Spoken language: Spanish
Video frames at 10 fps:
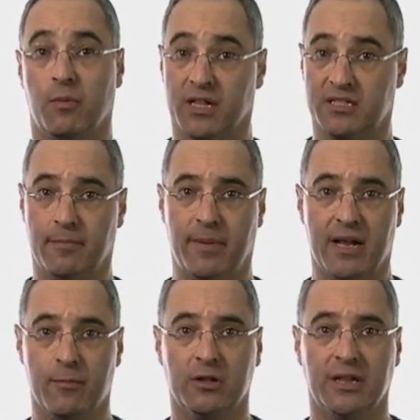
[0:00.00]
Puede ser
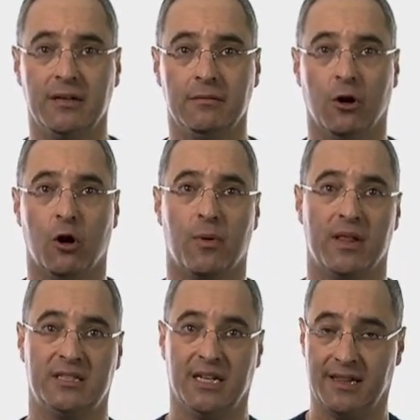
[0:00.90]
perimortem o
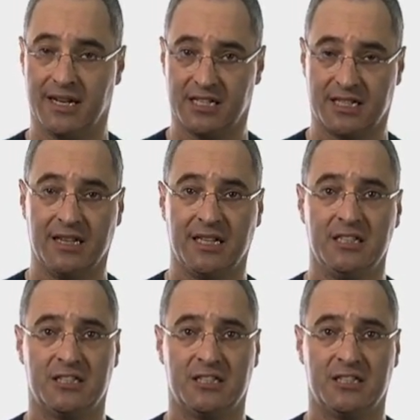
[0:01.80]
puede ser de rescate,